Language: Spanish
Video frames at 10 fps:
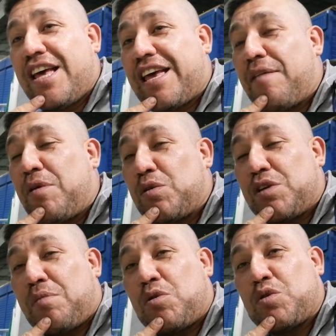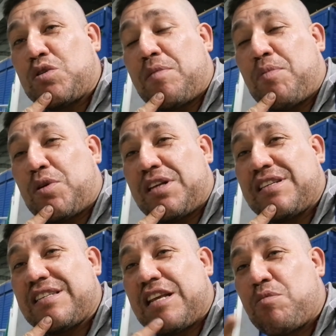que ama los hermosos deportes
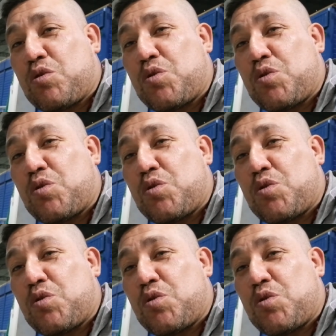extremos.